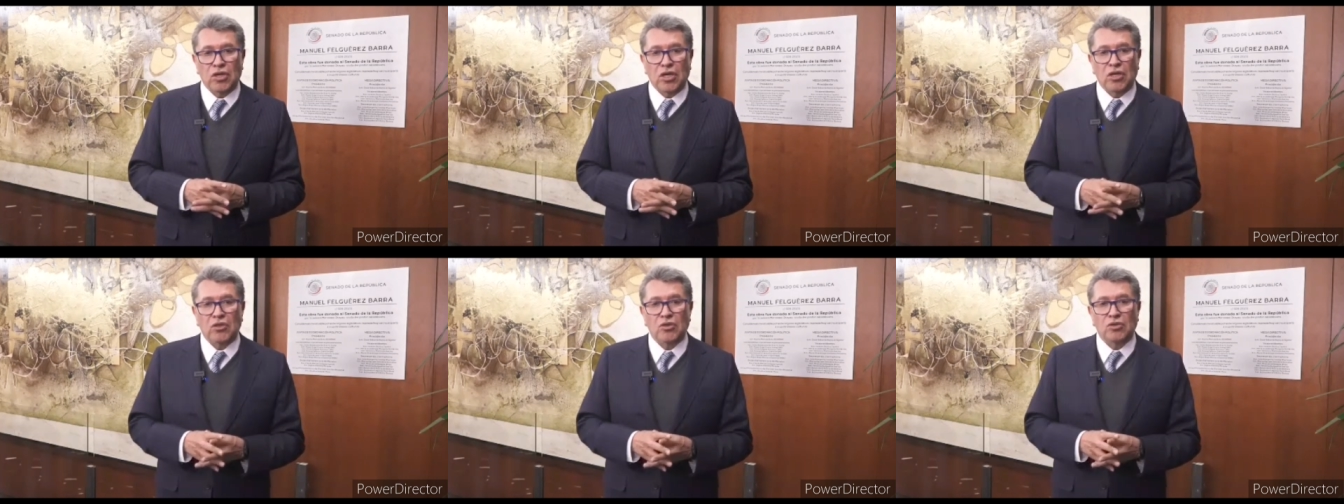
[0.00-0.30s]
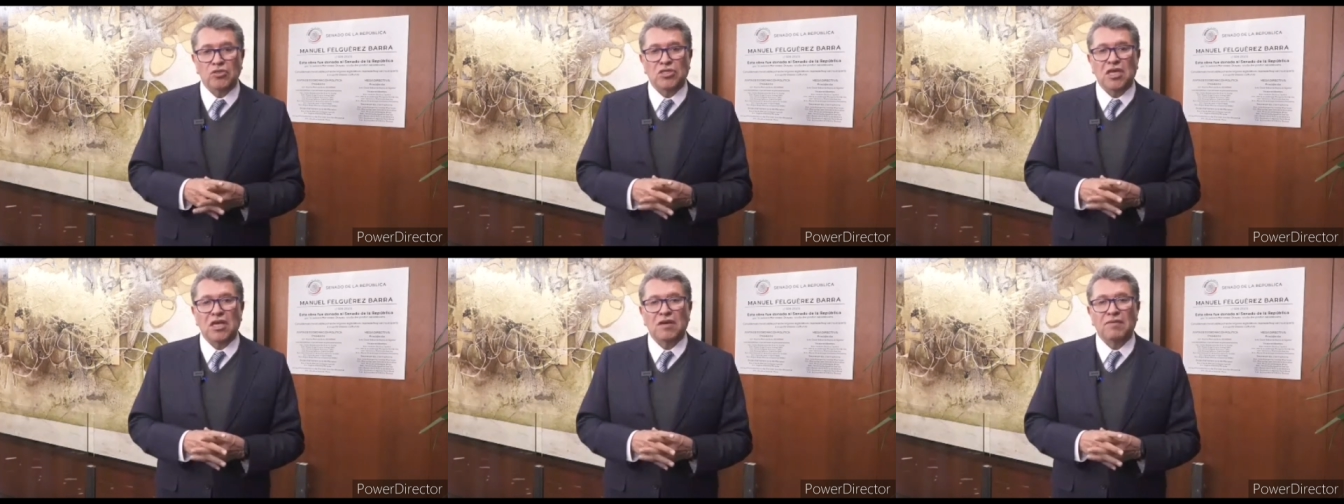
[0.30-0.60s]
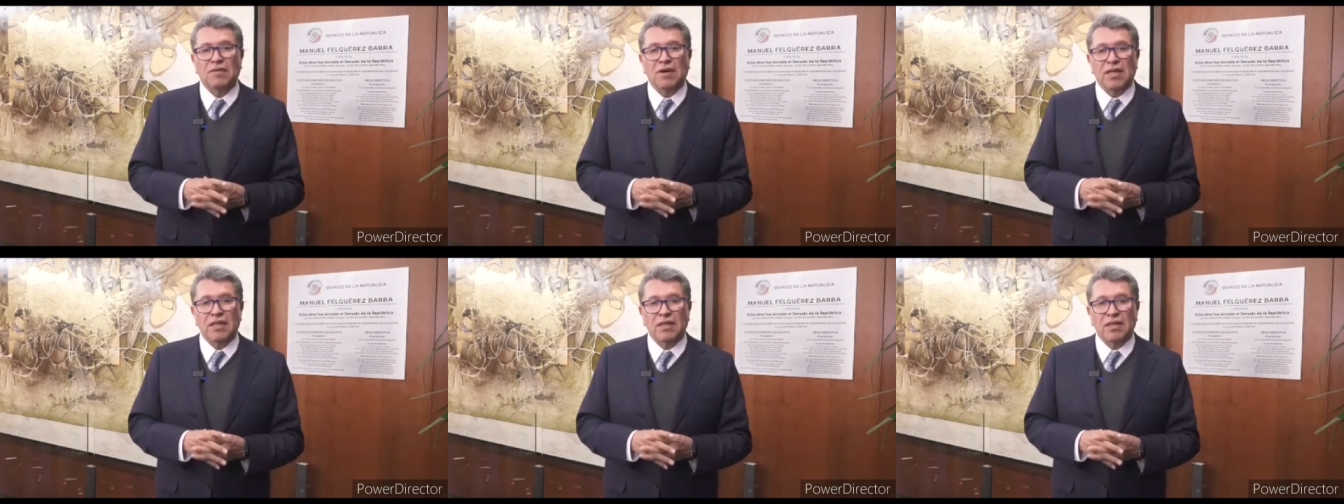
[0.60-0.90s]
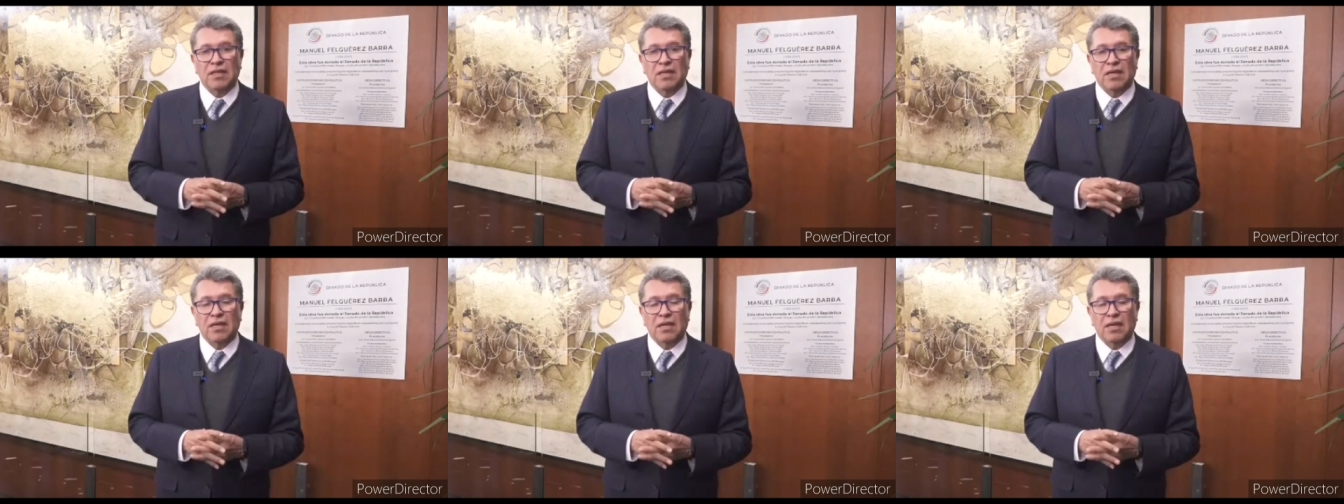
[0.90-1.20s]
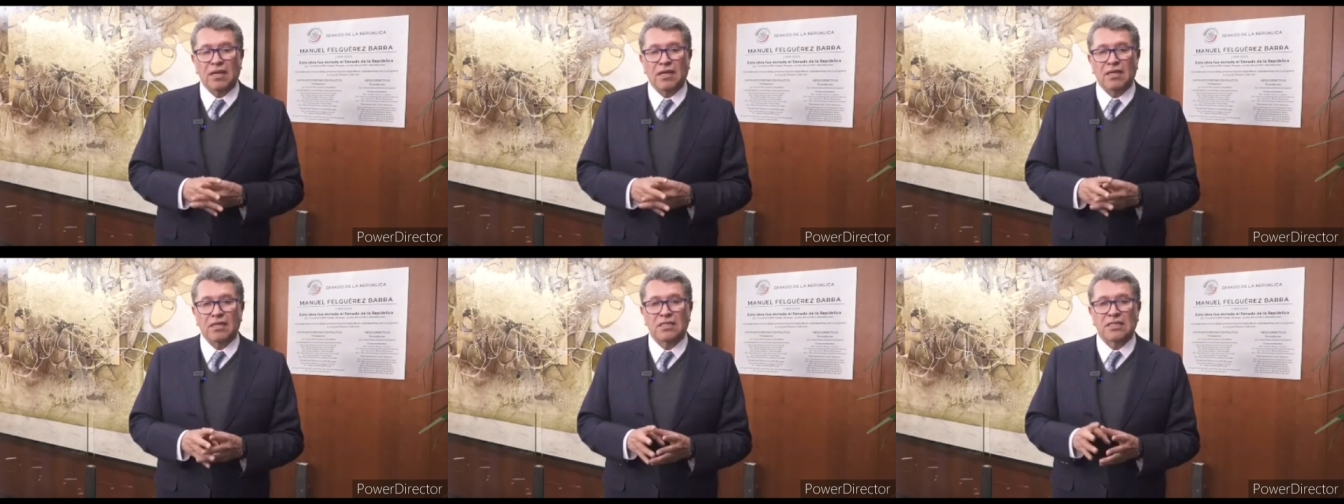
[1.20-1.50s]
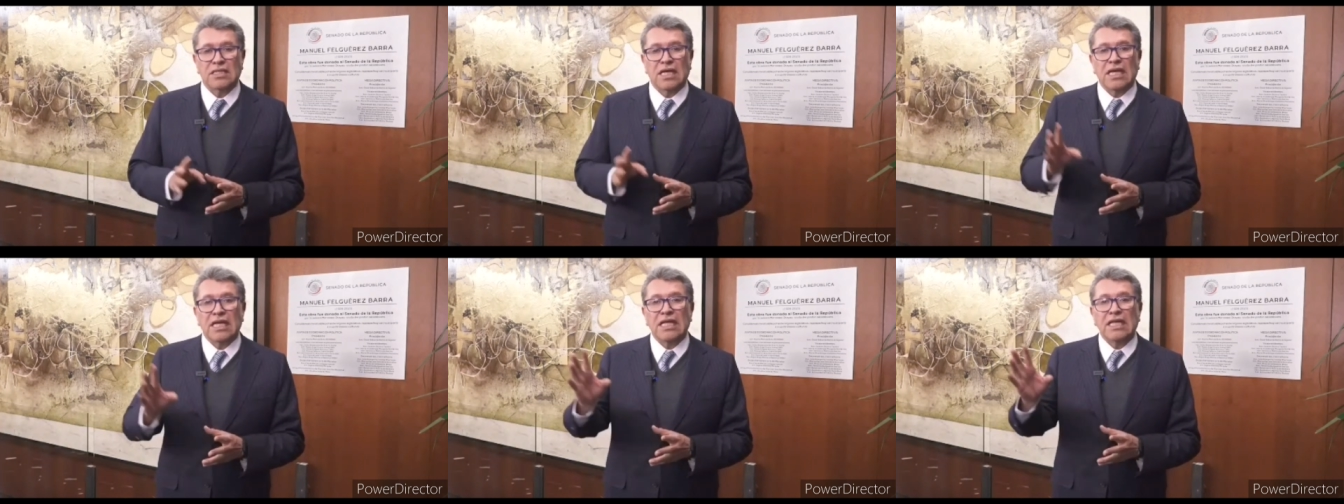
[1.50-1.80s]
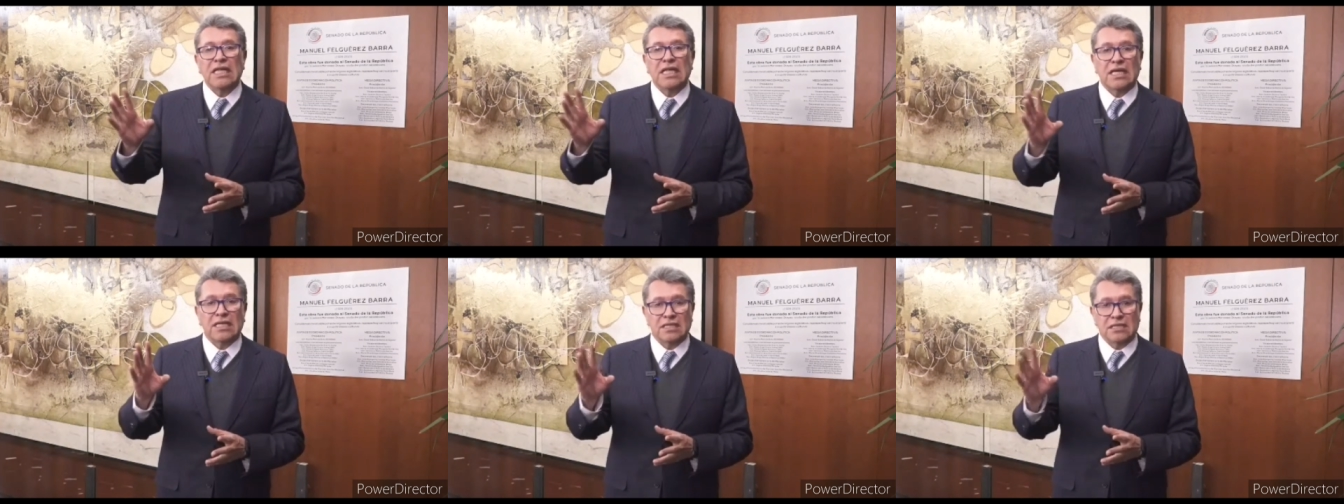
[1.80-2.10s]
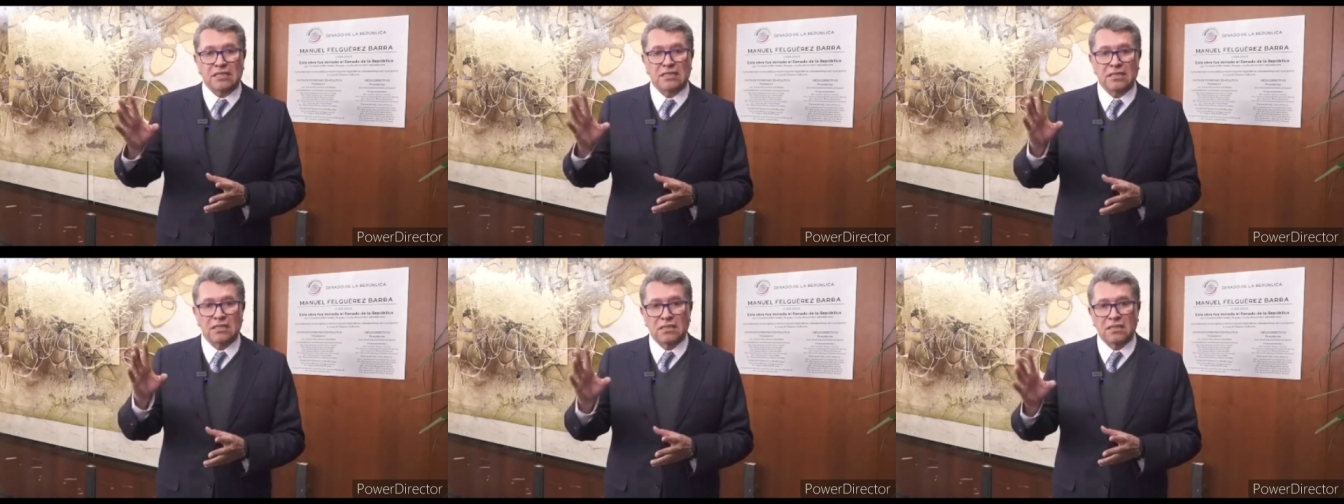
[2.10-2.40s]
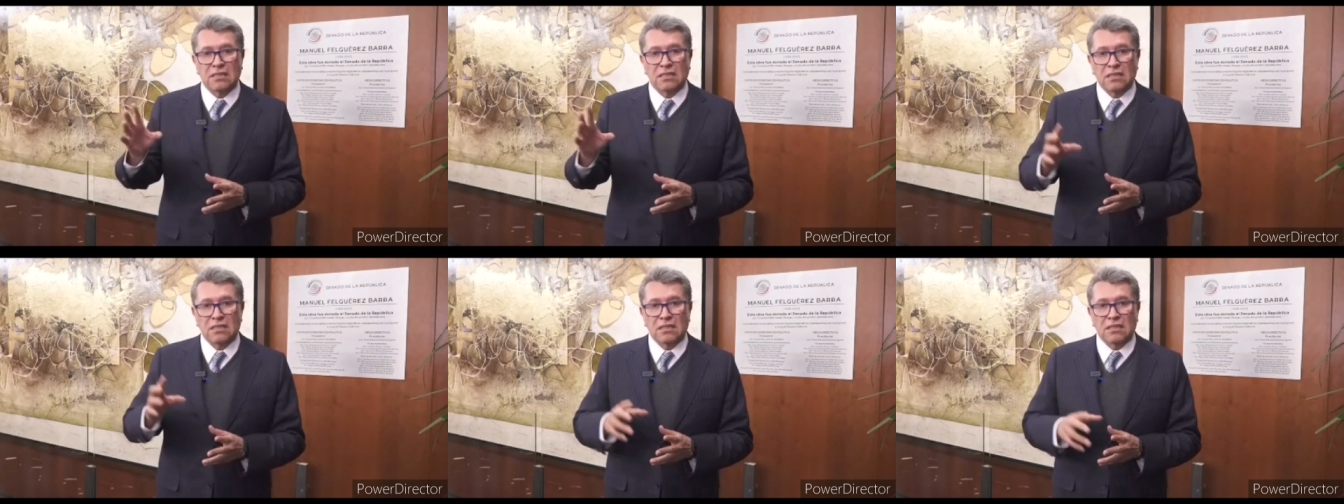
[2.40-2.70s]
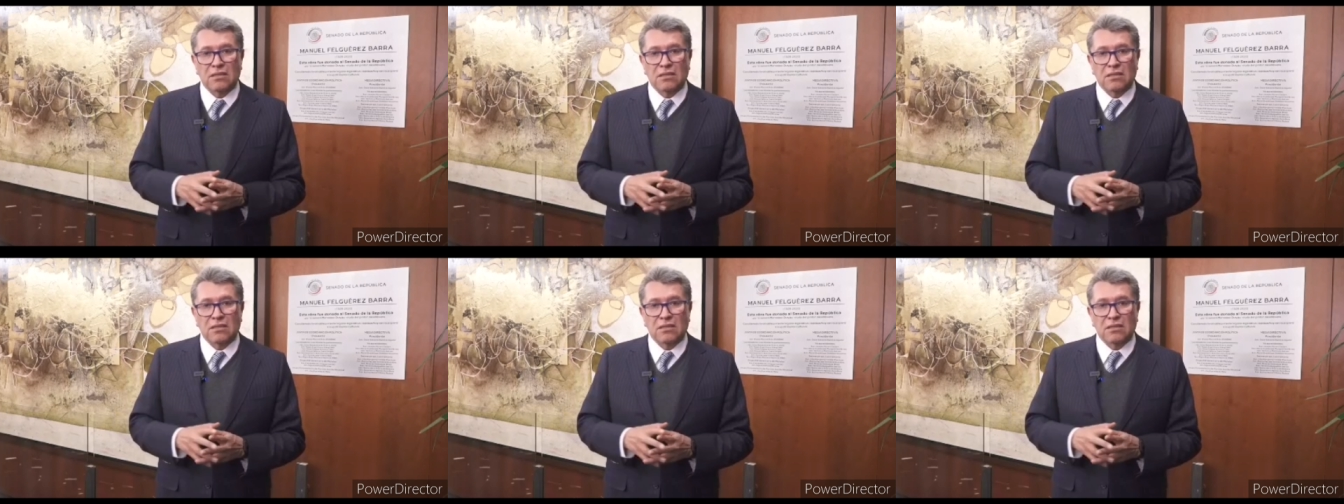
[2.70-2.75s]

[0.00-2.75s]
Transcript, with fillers: que nos llevan a salidas